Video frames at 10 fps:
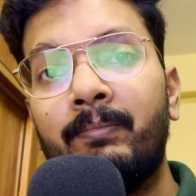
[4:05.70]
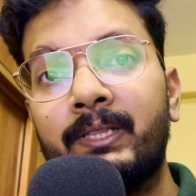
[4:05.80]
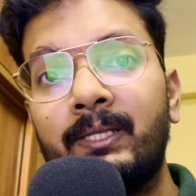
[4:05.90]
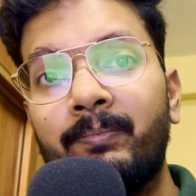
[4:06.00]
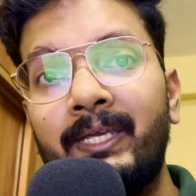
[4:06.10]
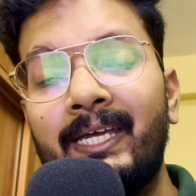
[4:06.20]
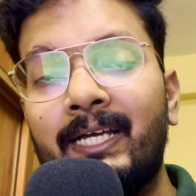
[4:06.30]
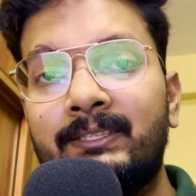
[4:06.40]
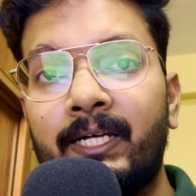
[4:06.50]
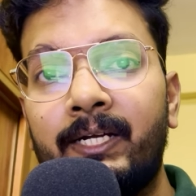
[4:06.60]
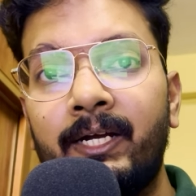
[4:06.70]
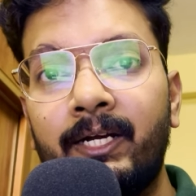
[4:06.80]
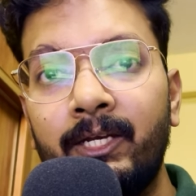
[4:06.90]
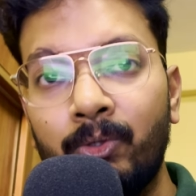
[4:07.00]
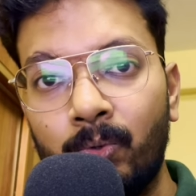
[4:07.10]
मतलब कि
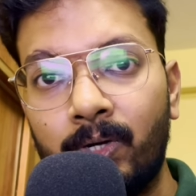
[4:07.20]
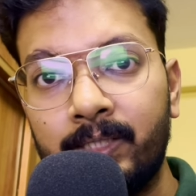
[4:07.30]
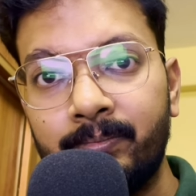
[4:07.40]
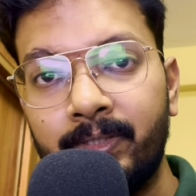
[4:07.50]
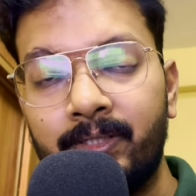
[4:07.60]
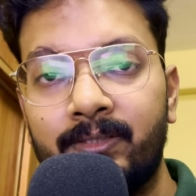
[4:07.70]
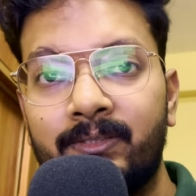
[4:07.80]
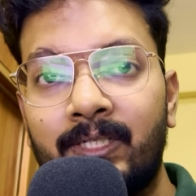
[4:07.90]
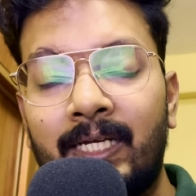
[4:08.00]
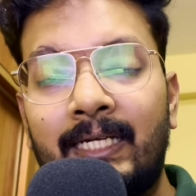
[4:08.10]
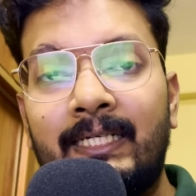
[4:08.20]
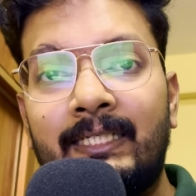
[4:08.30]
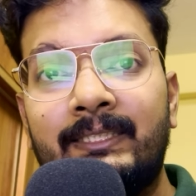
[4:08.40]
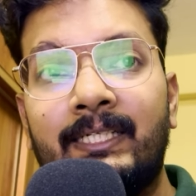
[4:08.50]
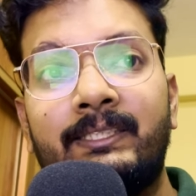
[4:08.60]
एक्साइटेटरी न्यूरो
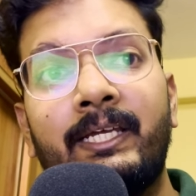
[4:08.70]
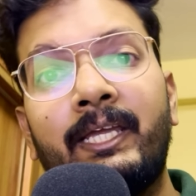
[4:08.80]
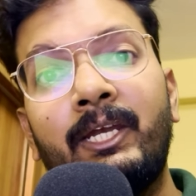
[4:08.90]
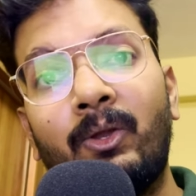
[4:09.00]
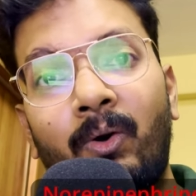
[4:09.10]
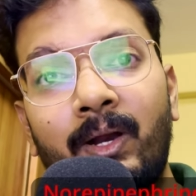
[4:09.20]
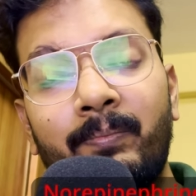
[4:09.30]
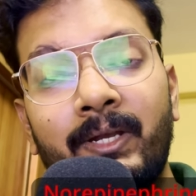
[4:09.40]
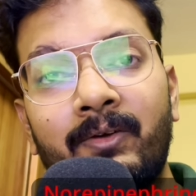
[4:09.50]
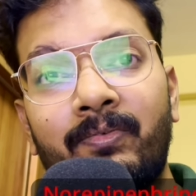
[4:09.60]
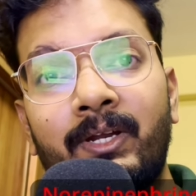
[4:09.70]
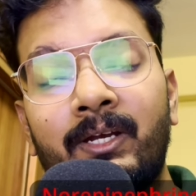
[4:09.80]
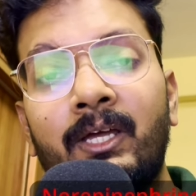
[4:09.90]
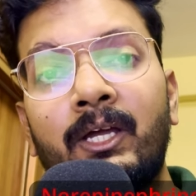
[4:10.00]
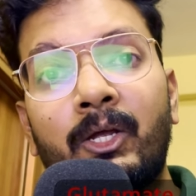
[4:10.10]
जैसे कि नॉरएपिनेफ्रिन